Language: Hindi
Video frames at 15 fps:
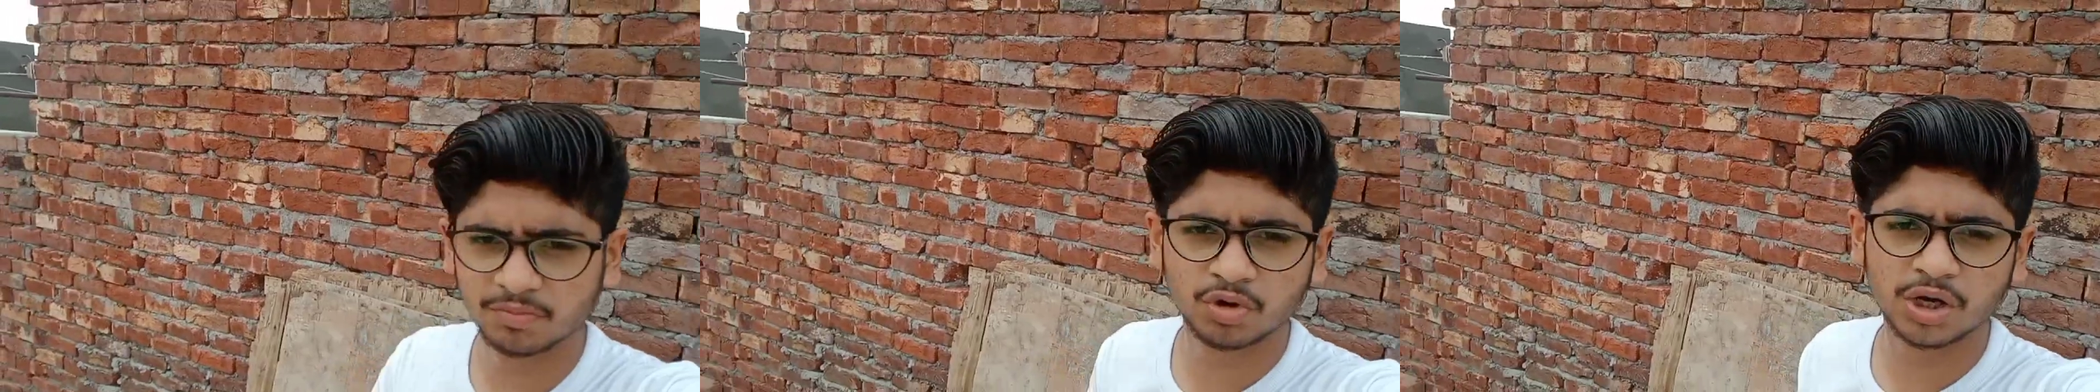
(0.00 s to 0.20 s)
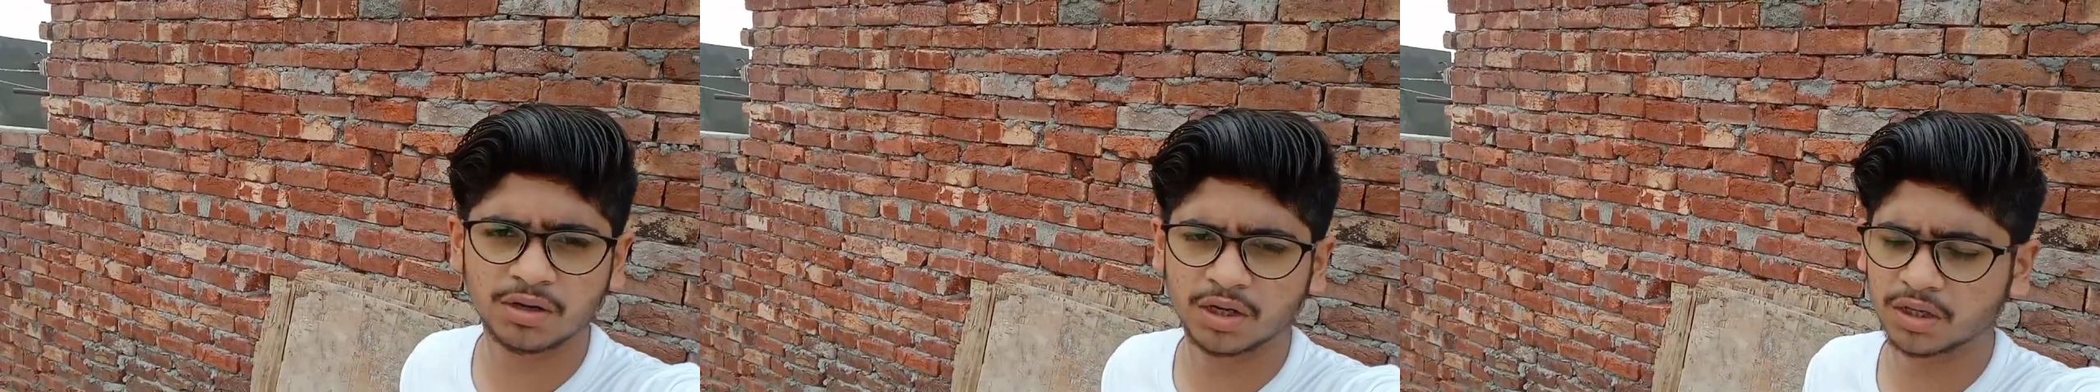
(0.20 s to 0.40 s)
फिर
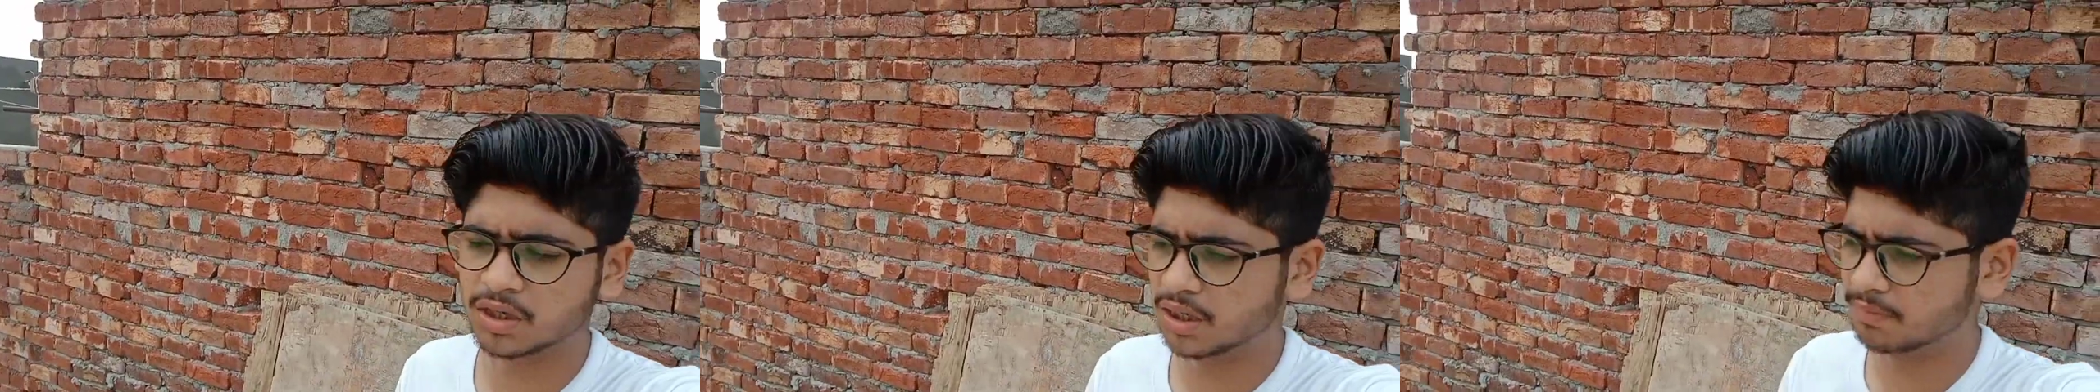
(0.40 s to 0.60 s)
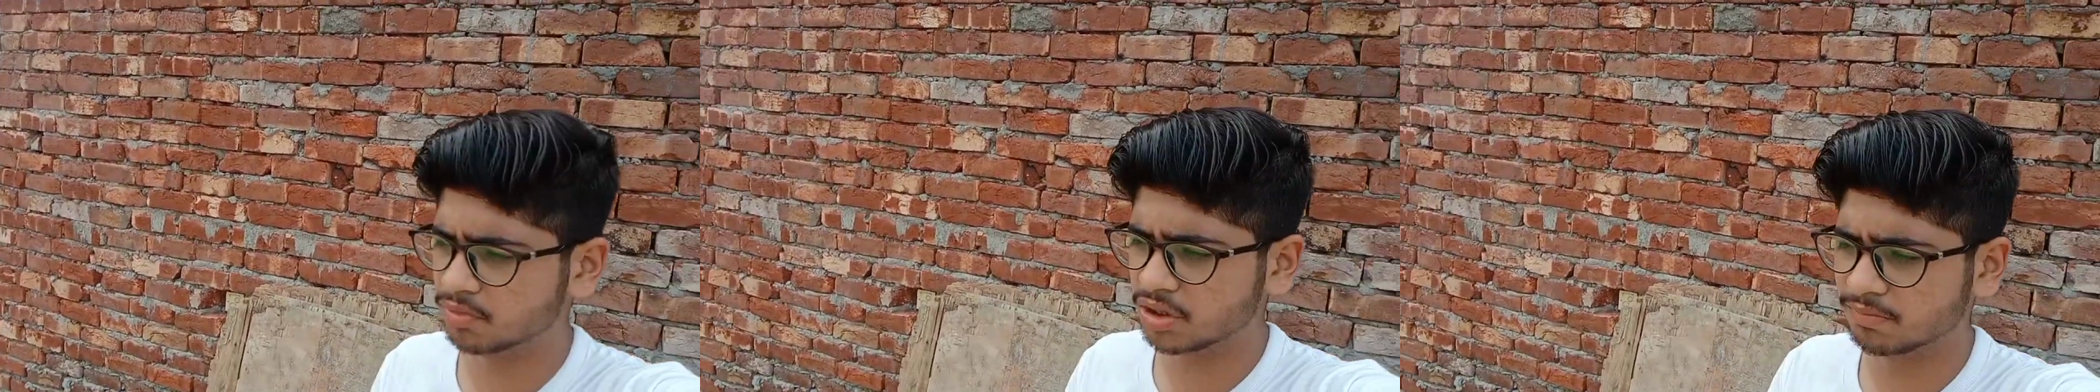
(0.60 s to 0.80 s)
वो
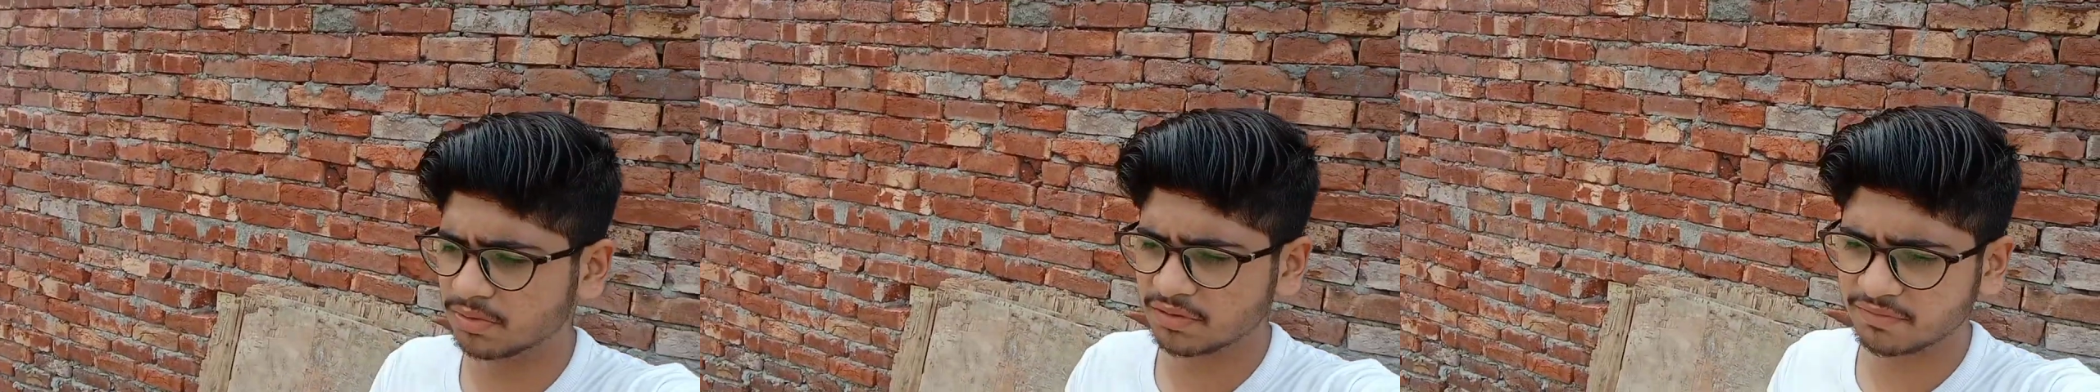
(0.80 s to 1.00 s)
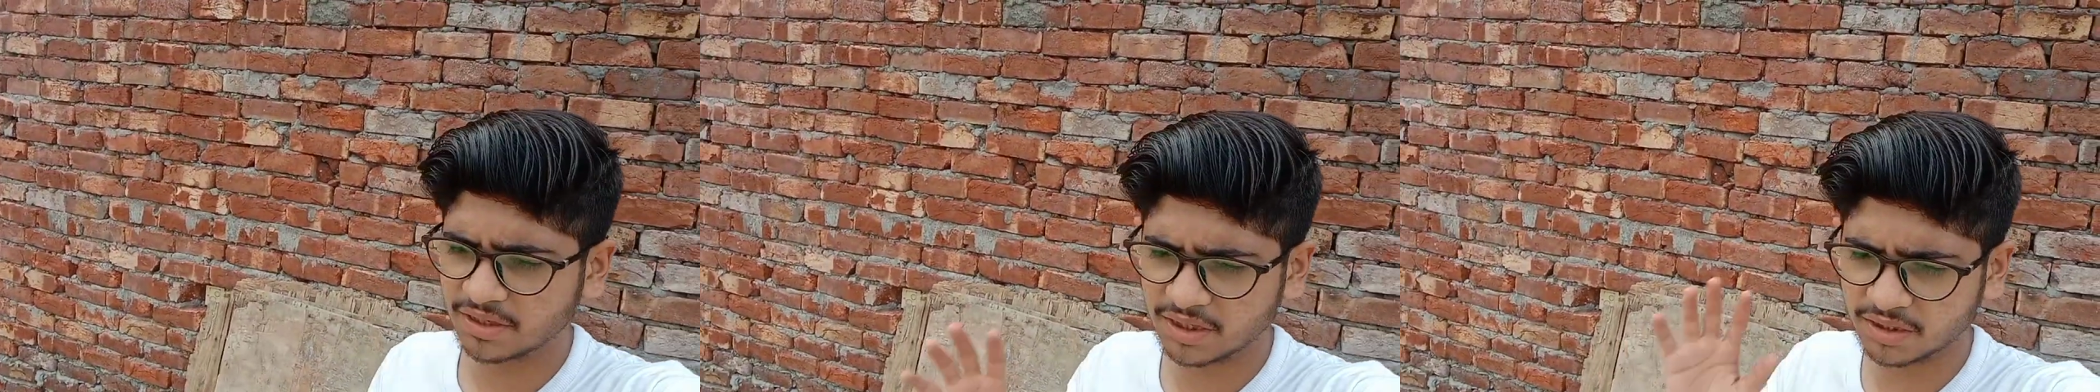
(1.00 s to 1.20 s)
काम
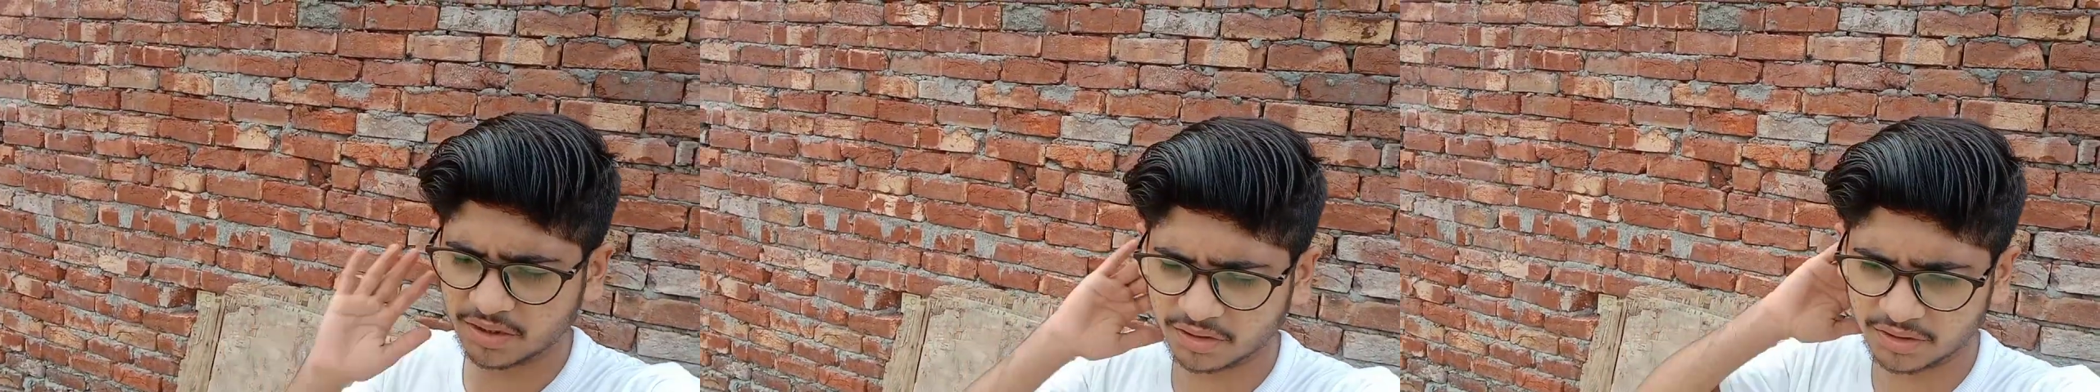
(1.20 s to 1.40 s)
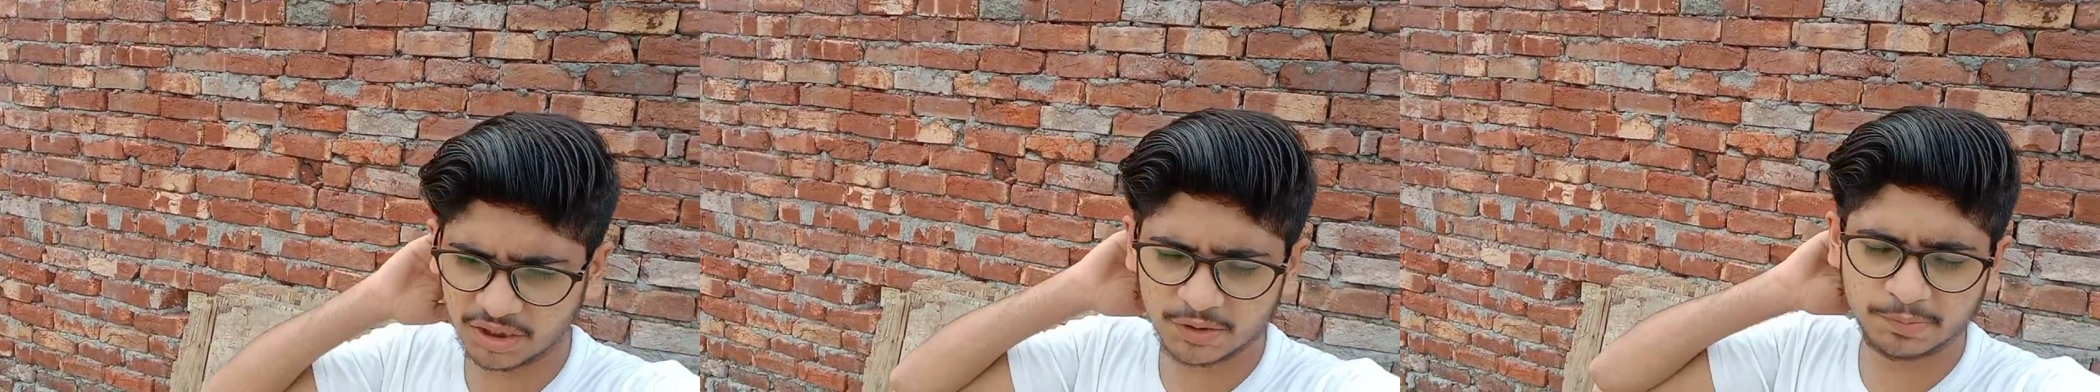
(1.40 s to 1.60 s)
मुकम्मल वगैरह
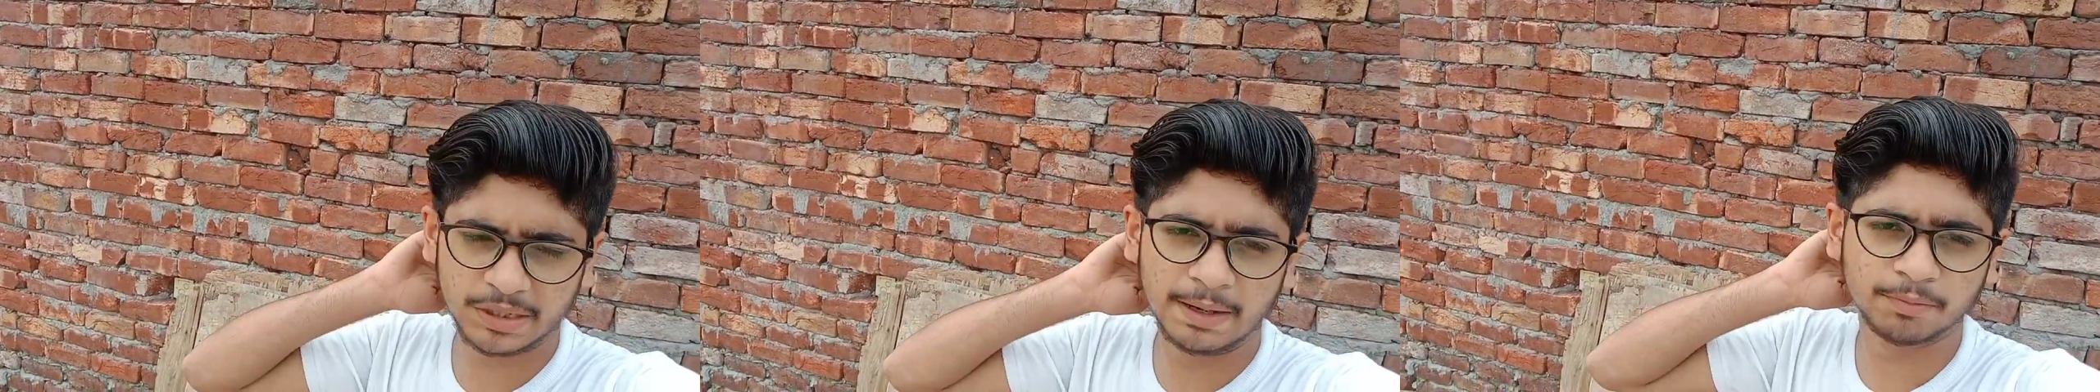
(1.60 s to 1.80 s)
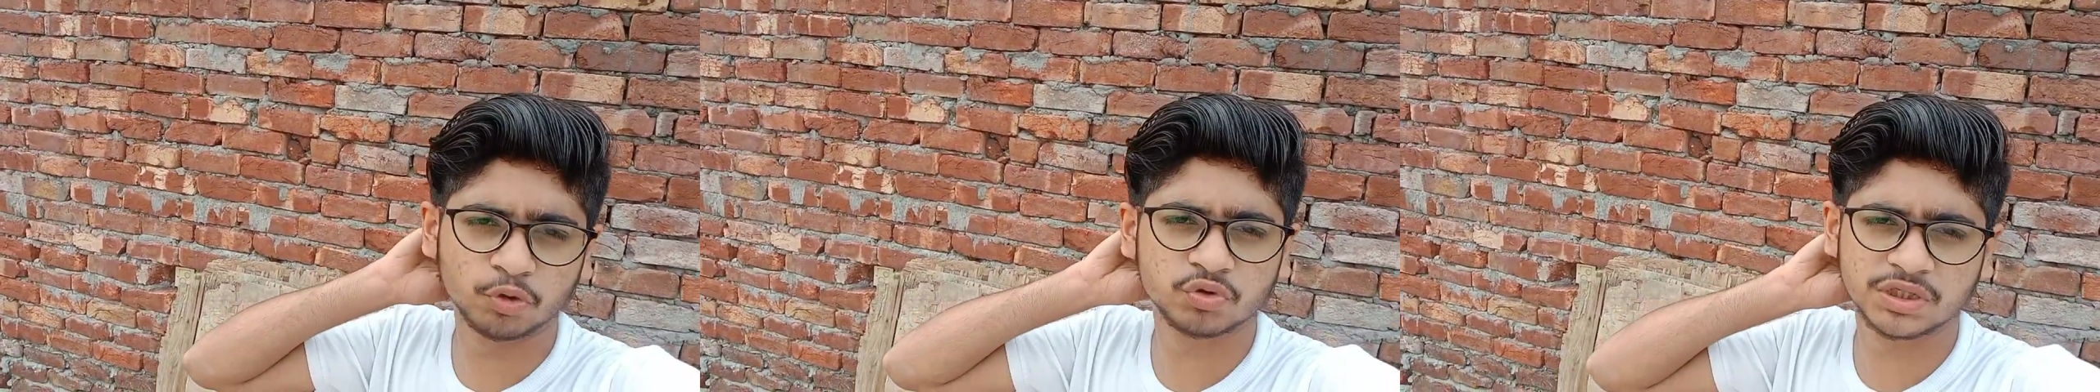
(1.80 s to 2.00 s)
करते हैं तो फिर
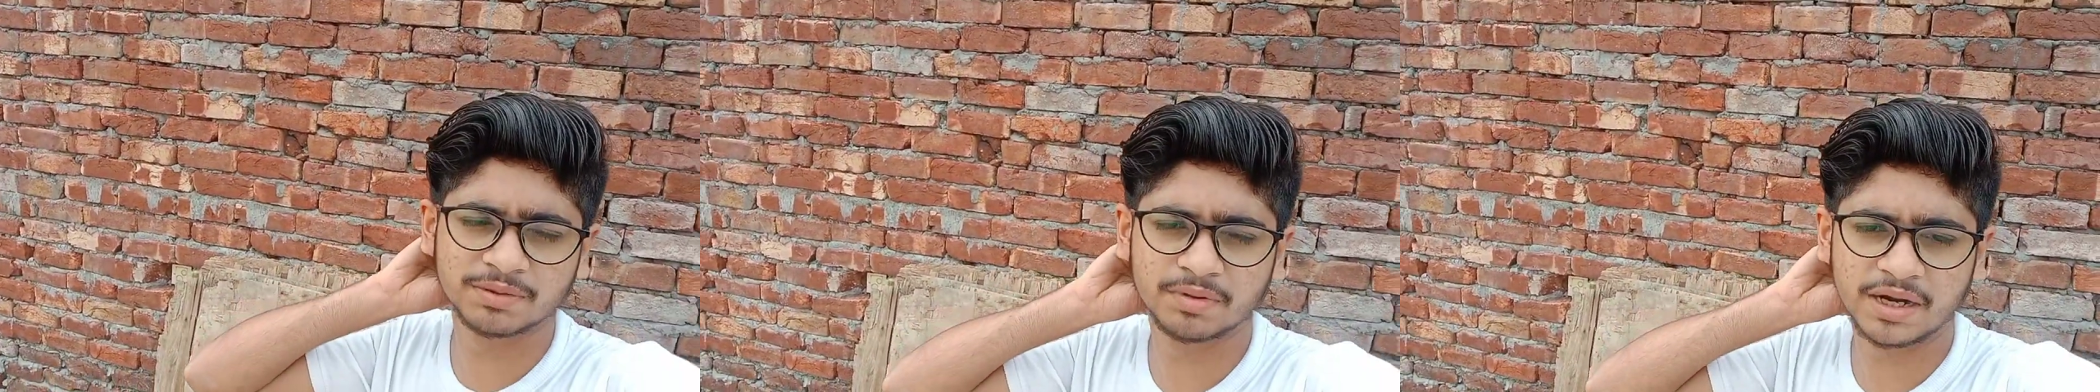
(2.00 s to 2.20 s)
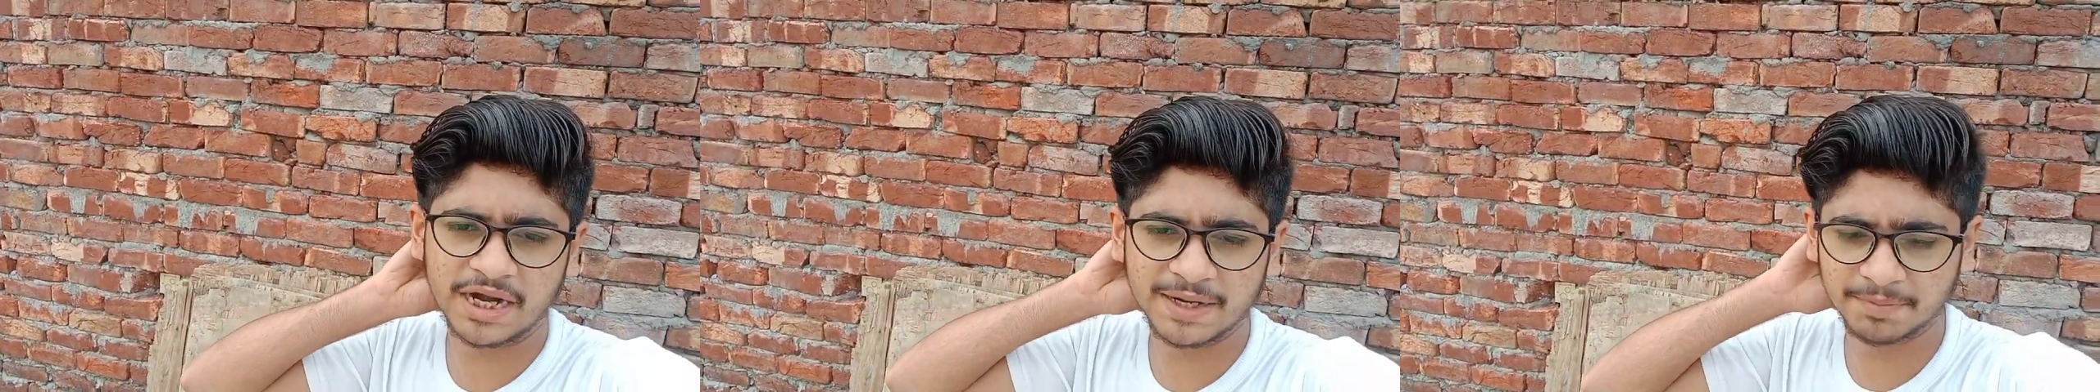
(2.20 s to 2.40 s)
आपको उसके बाद